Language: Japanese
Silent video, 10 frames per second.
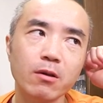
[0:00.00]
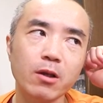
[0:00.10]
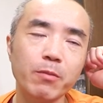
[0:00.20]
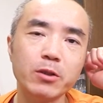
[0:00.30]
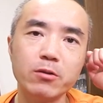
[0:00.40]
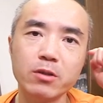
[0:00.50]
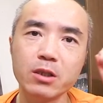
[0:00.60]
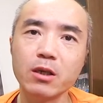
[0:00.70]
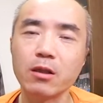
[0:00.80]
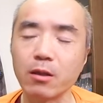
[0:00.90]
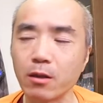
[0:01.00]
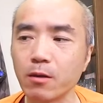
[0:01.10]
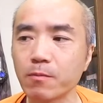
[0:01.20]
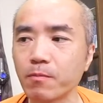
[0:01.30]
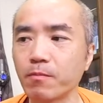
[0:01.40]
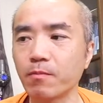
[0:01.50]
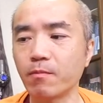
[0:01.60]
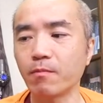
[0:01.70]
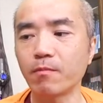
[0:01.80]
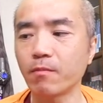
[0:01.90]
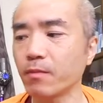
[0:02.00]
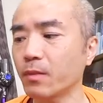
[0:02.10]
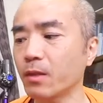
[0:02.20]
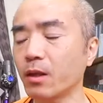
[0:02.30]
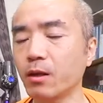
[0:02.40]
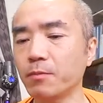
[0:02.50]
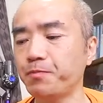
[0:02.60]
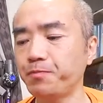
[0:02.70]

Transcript: やっぱ10時間だな。うん、で、